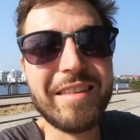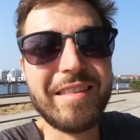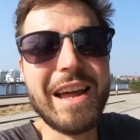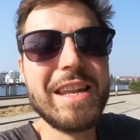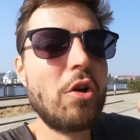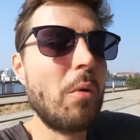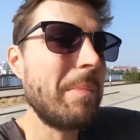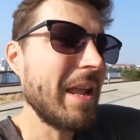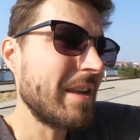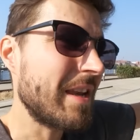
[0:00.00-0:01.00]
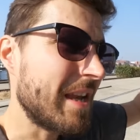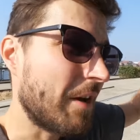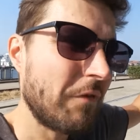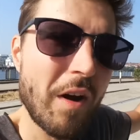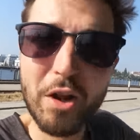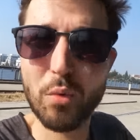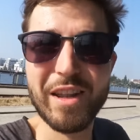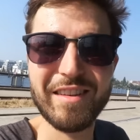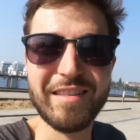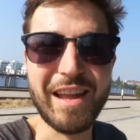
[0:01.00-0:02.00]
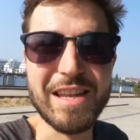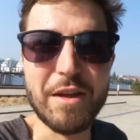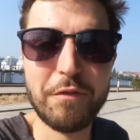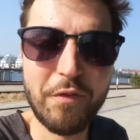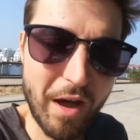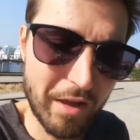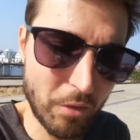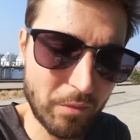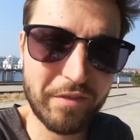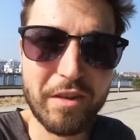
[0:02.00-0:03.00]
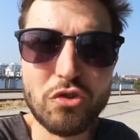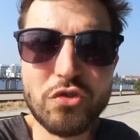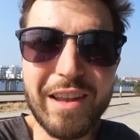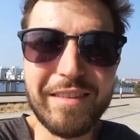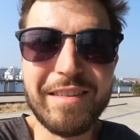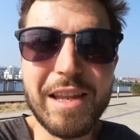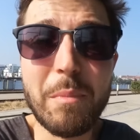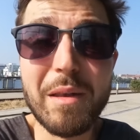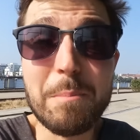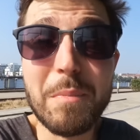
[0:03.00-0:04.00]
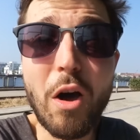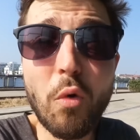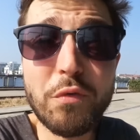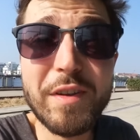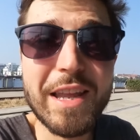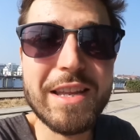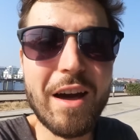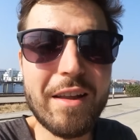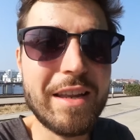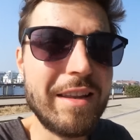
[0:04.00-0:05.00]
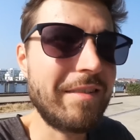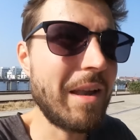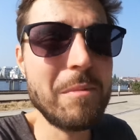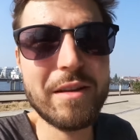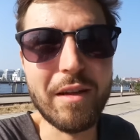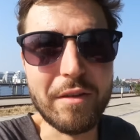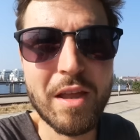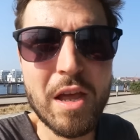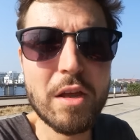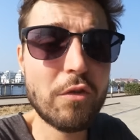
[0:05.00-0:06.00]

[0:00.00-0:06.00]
seine kompletten Erfahrungen, seinen Erfahrungsschatz, den man im Laufe der Jahre gesammelt hat,